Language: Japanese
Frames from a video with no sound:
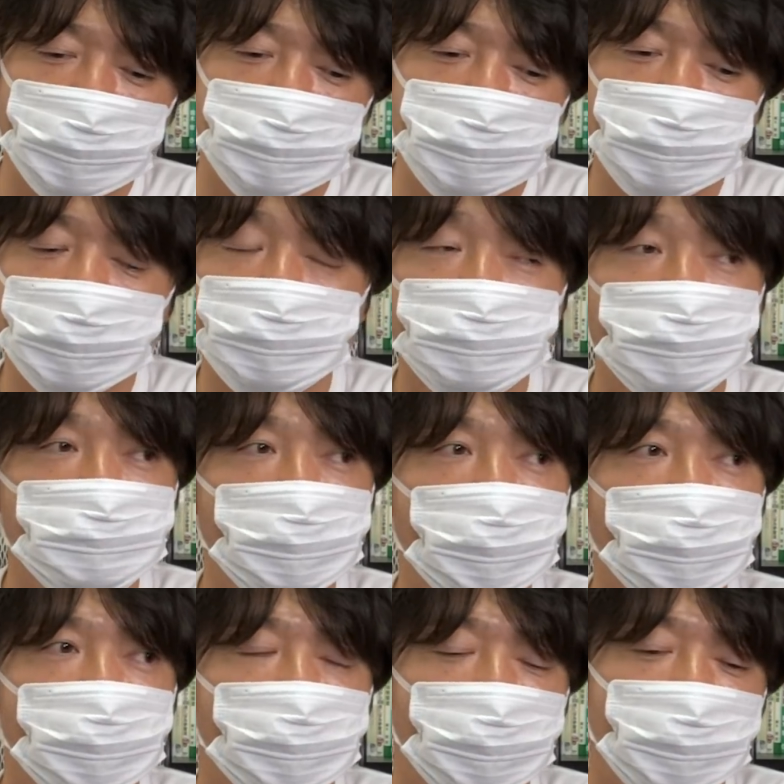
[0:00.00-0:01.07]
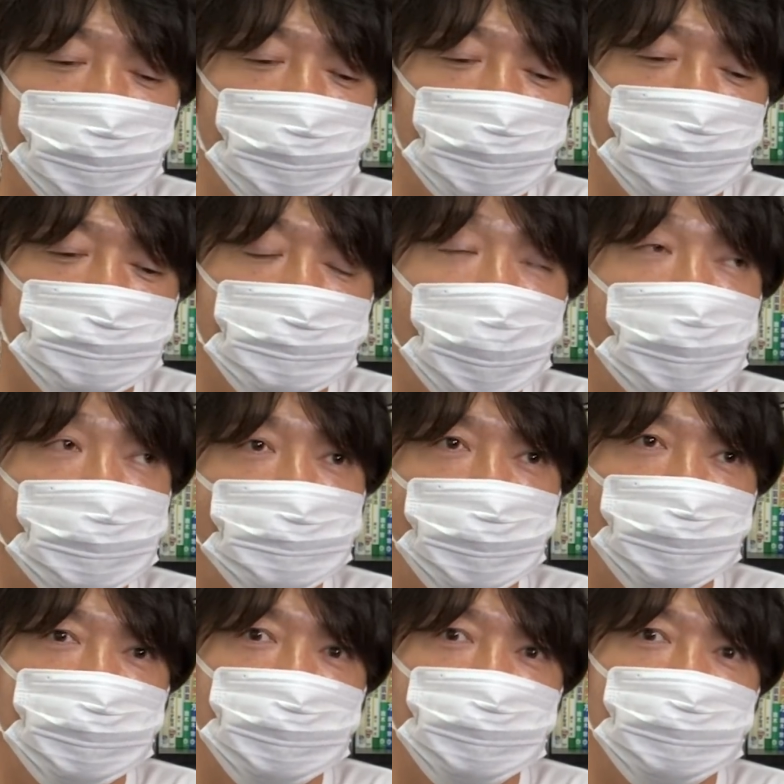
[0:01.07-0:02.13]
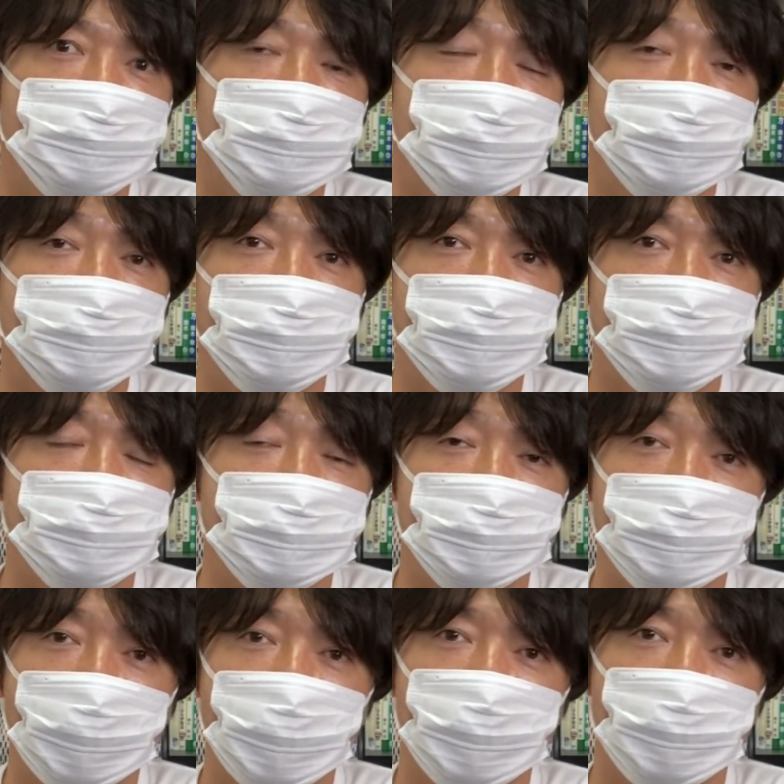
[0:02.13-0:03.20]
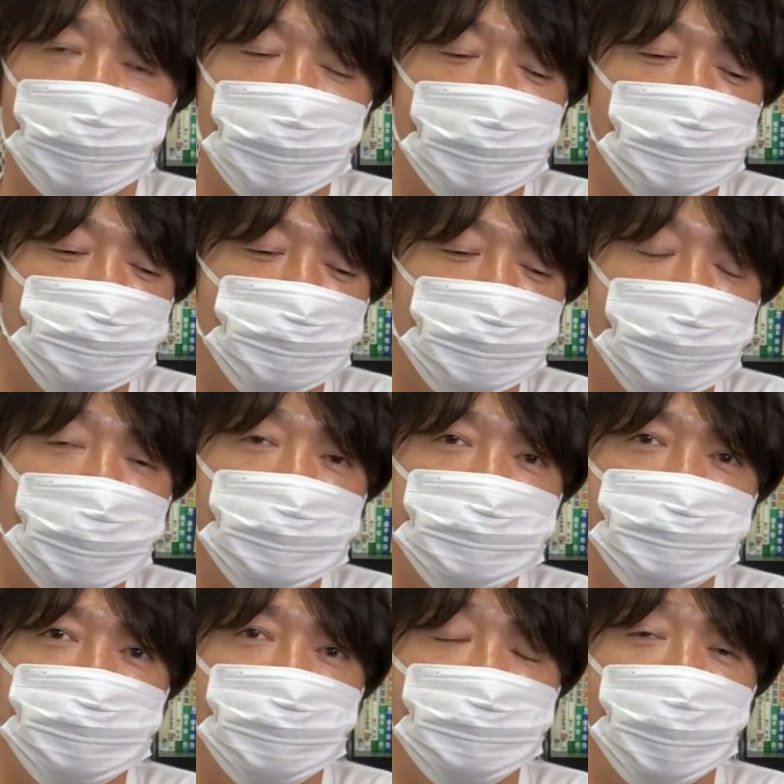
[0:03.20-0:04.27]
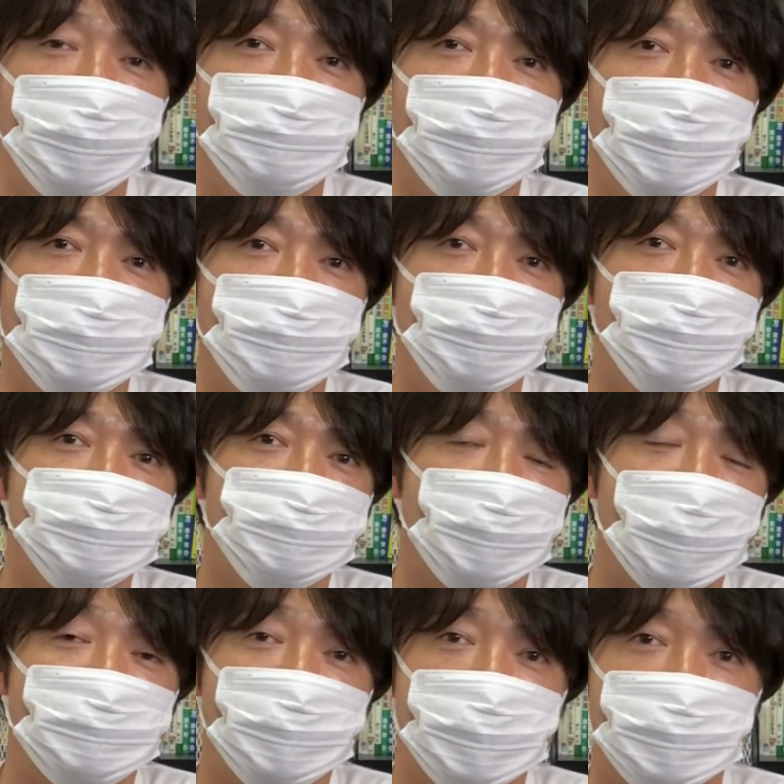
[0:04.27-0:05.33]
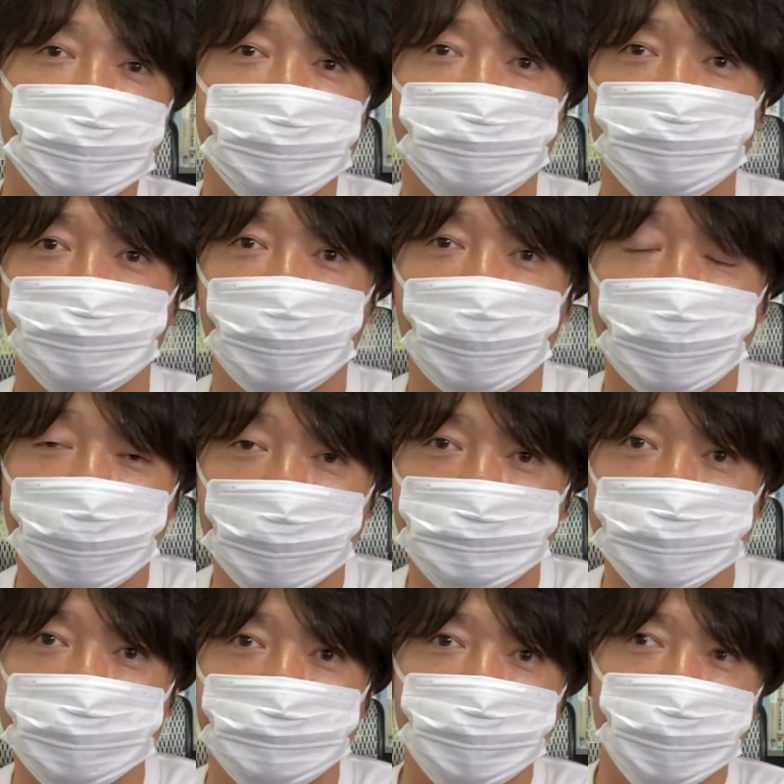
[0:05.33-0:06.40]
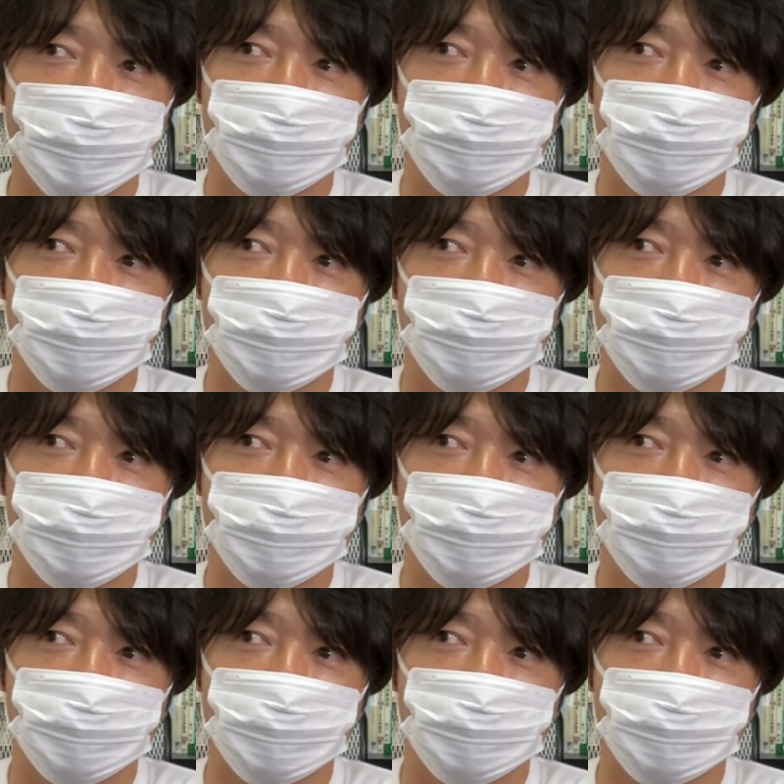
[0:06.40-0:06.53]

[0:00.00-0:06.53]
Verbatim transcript: で、電通はね、えー、まあね、僕、一時期ね、えー、この電通の目の前にオフィスを構えていたことがあります。